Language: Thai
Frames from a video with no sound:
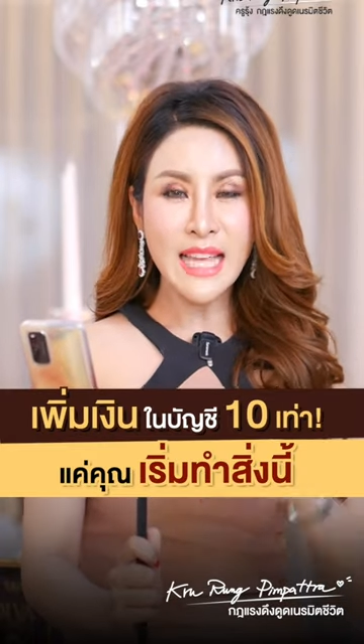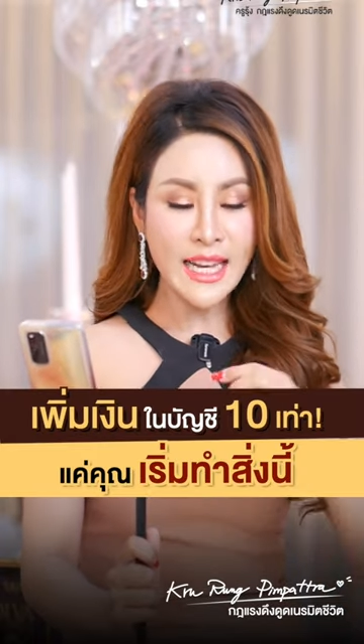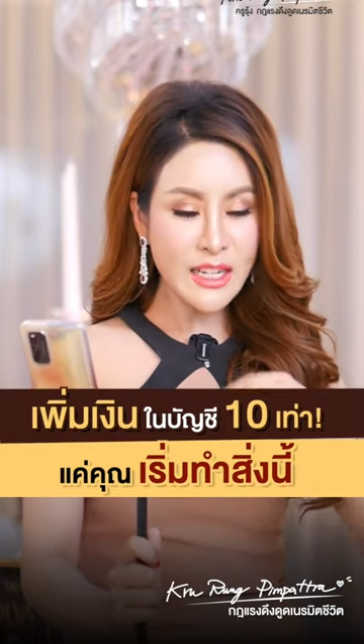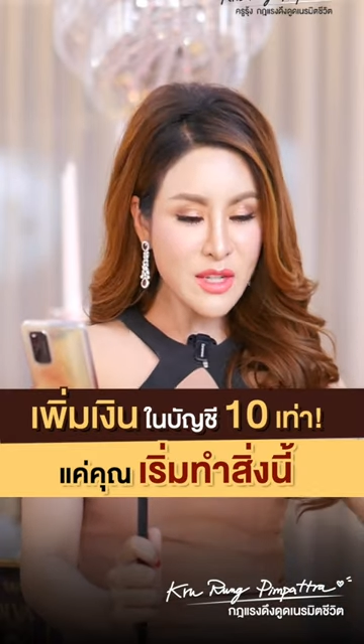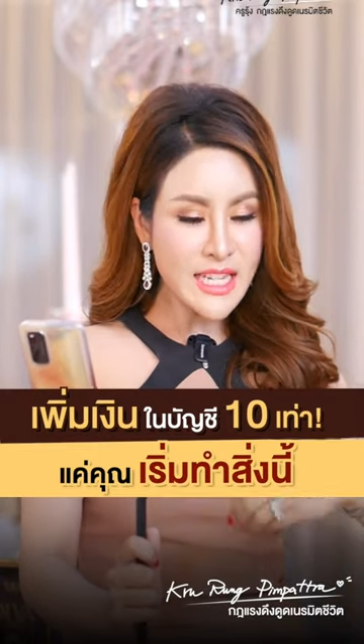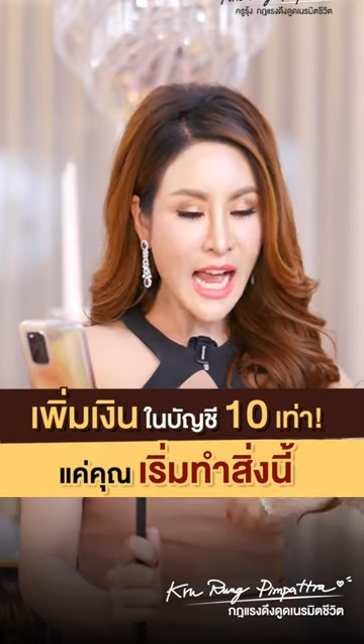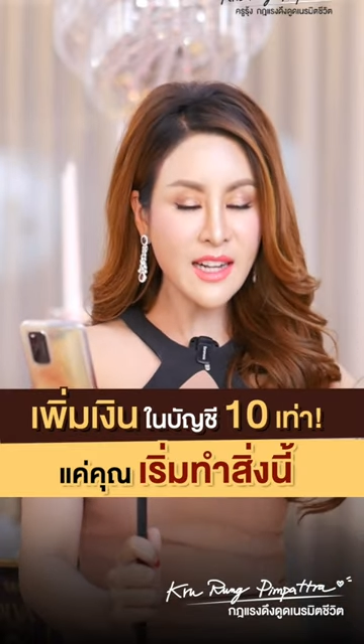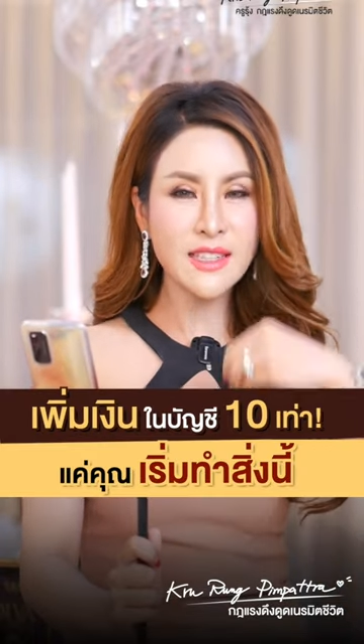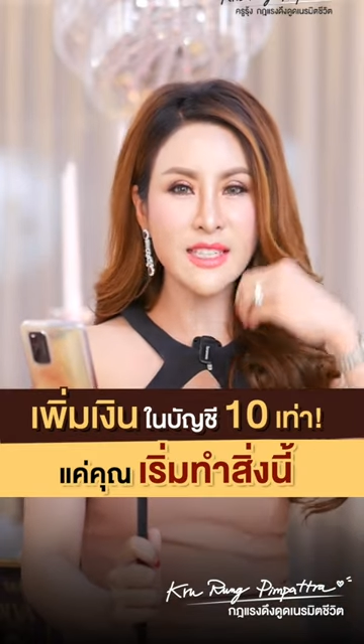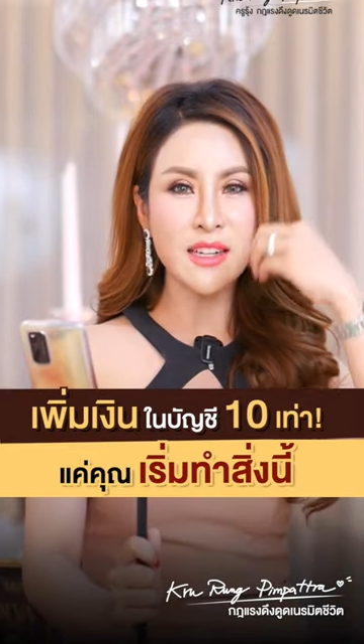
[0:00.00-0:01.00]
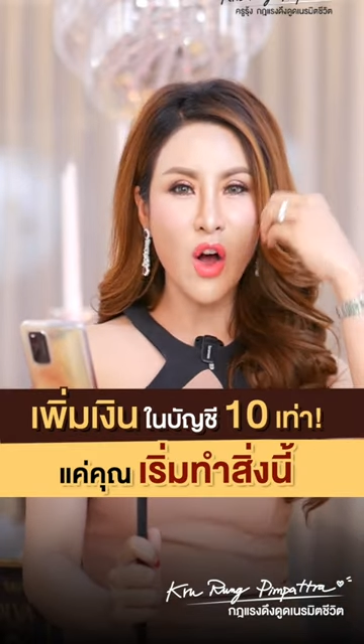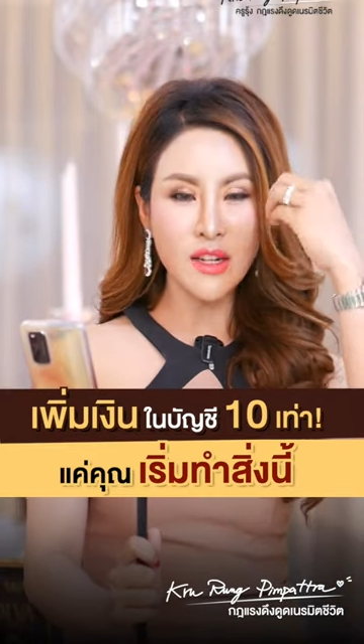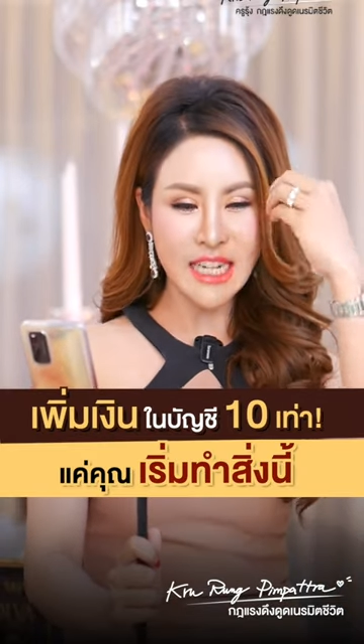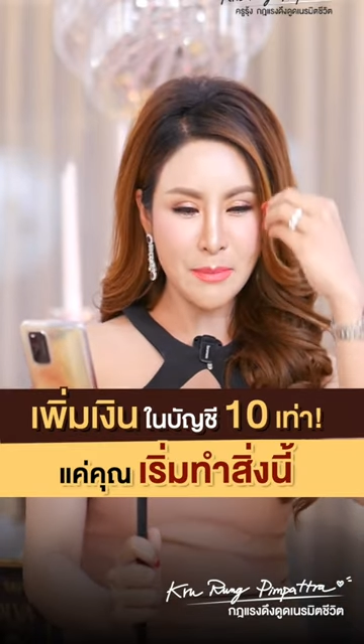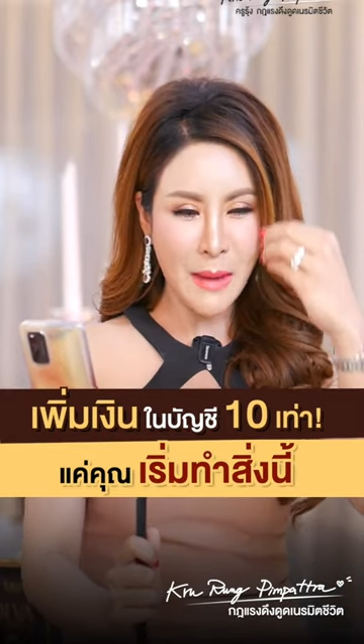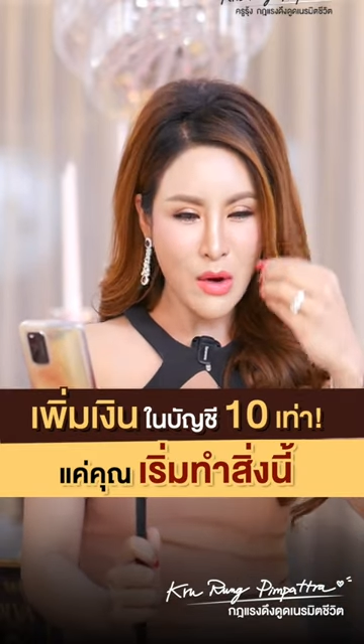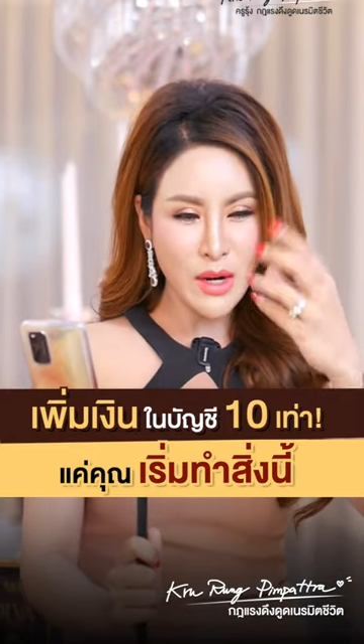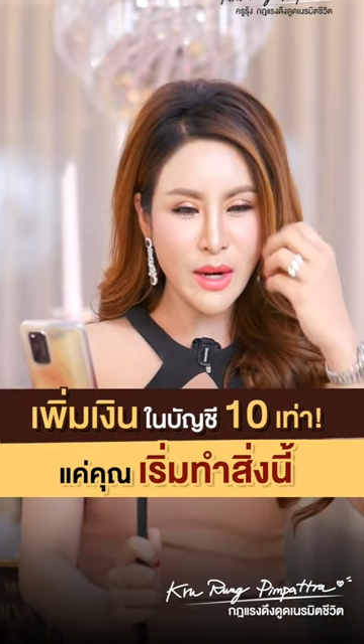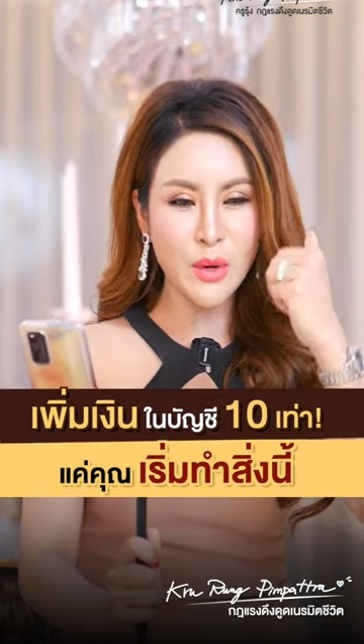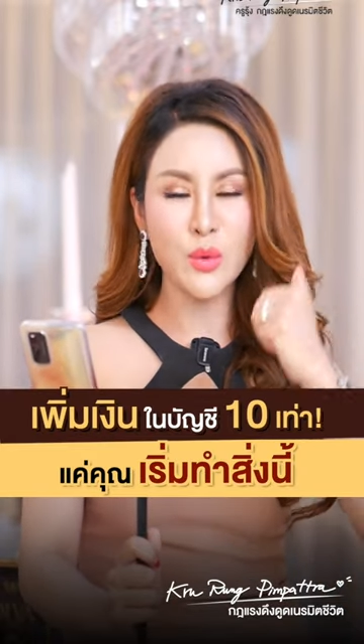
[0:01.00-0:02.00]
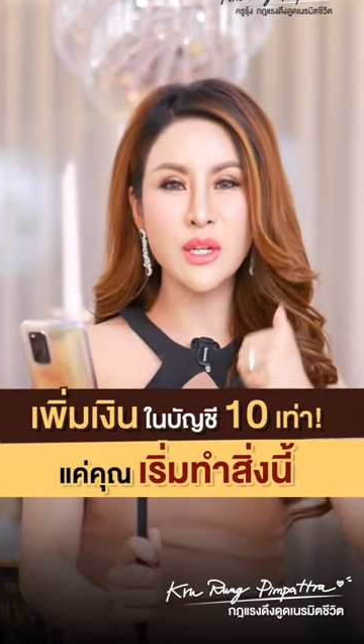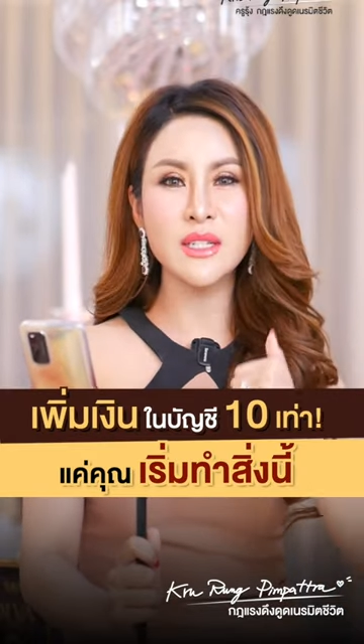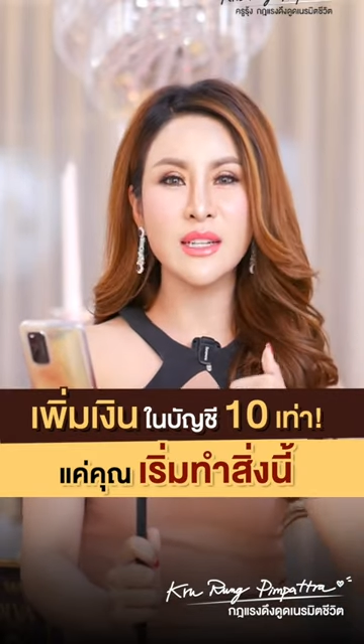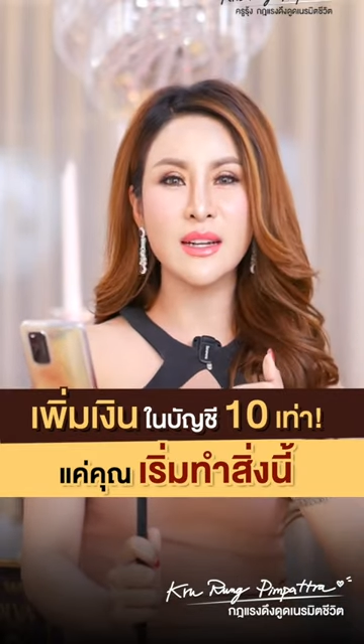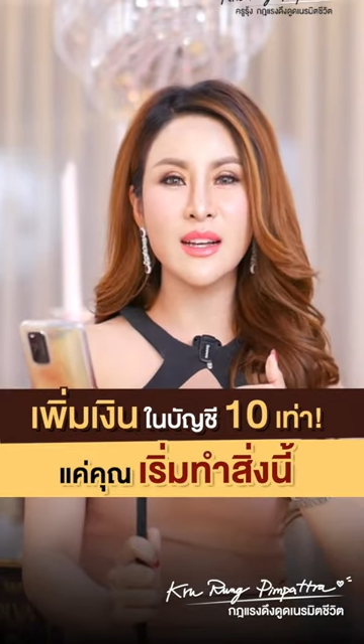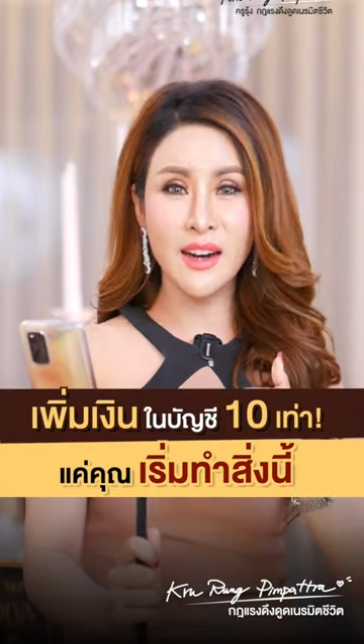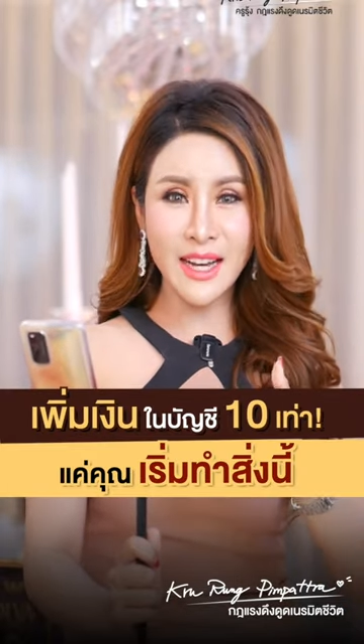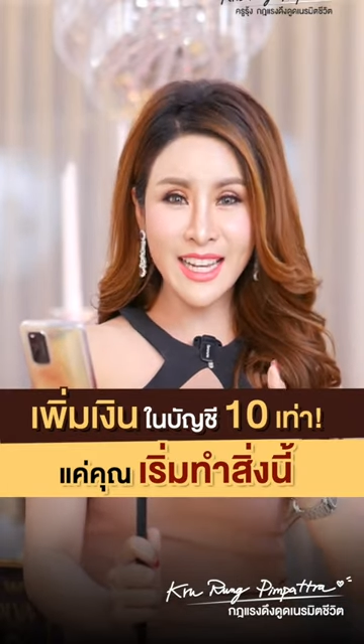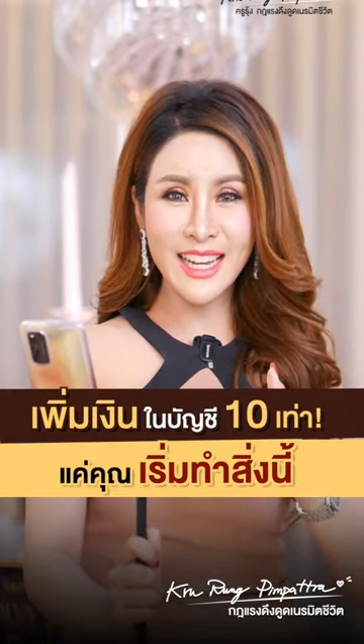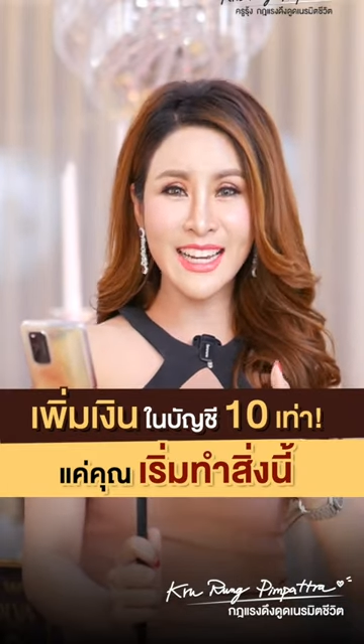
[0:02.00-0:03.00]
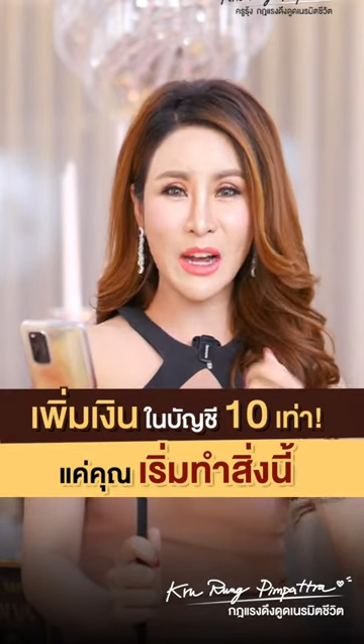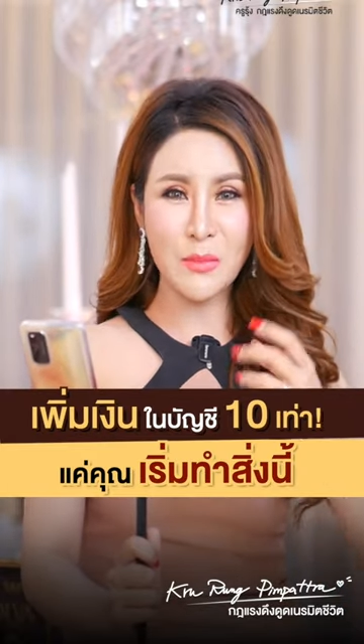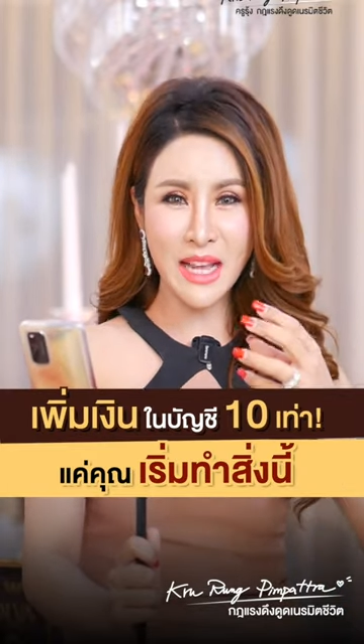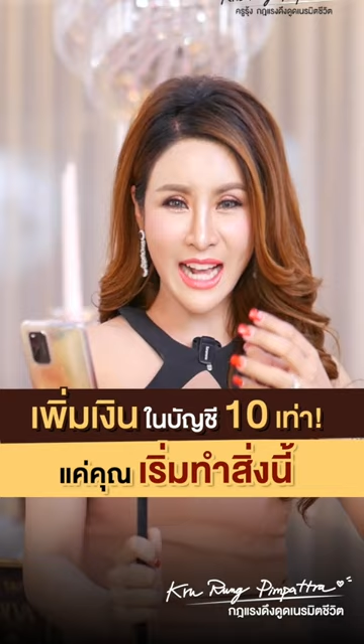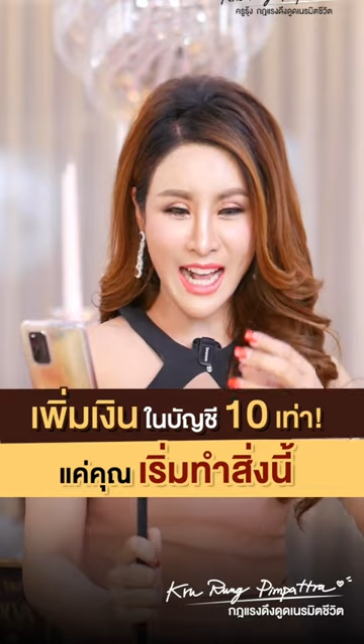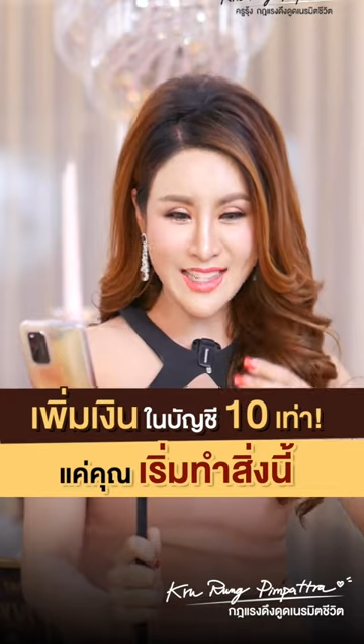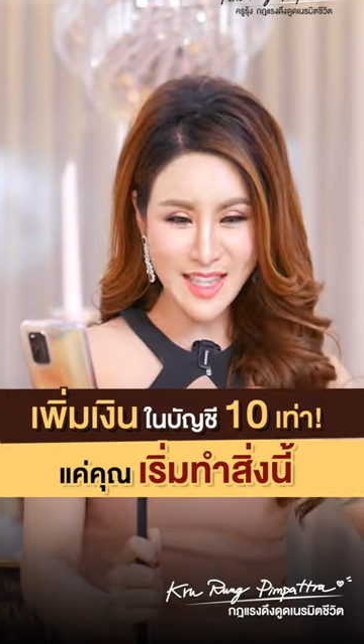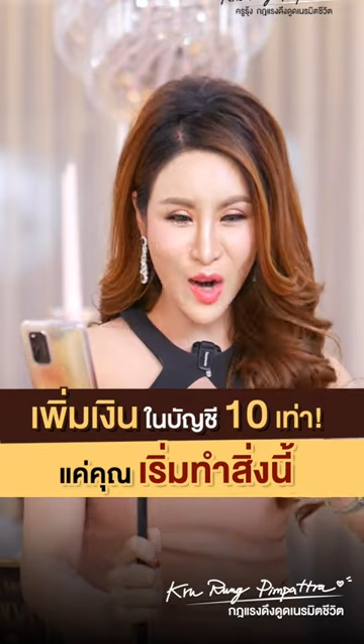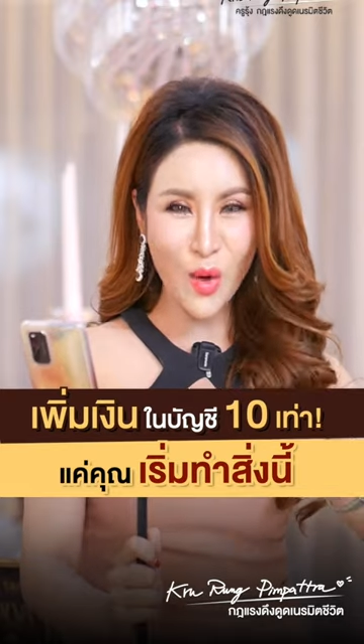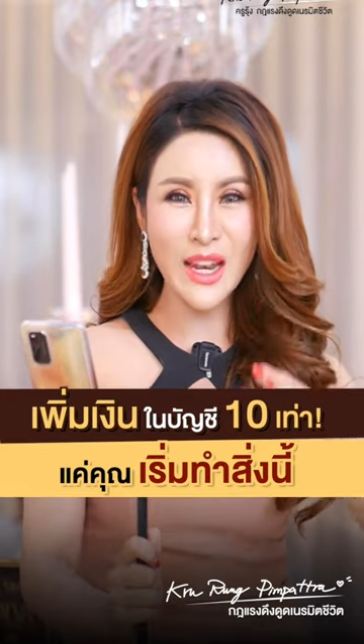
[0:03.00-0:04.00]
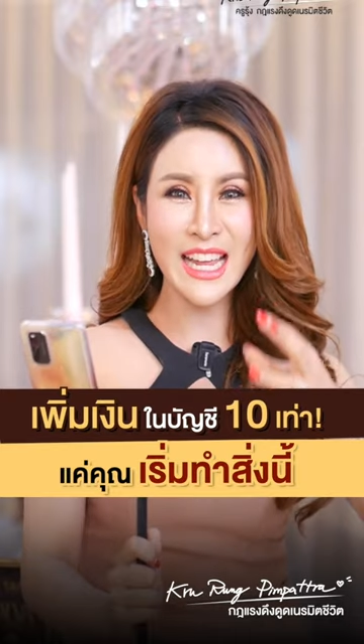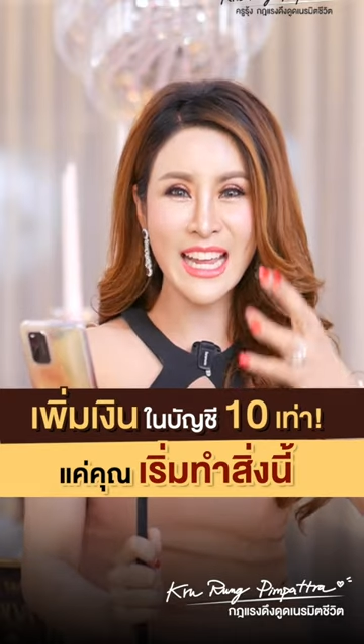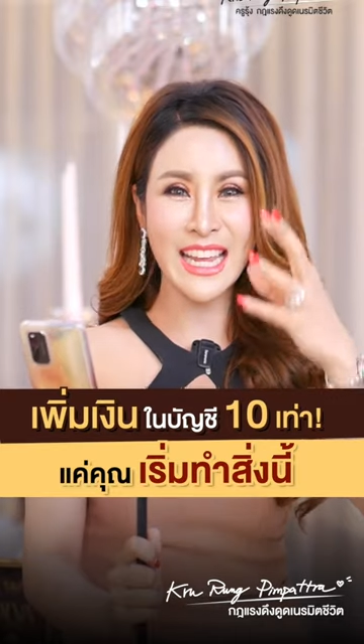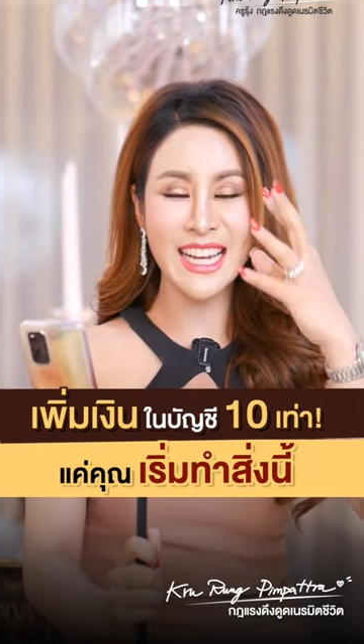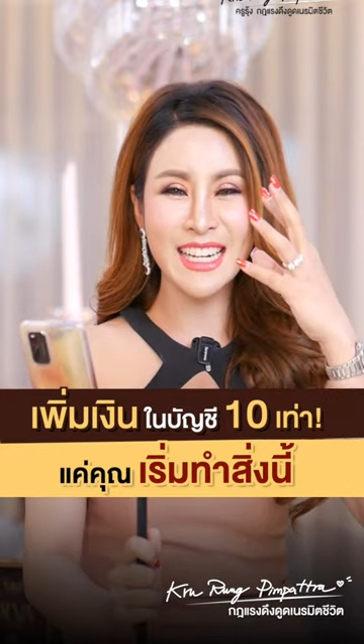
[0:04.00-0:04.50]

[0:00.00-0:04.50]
ทนที่เราจะชักเงินออกจากกระเป๋าเราเร็วขึ้น เอ้ย เรามีการ slowly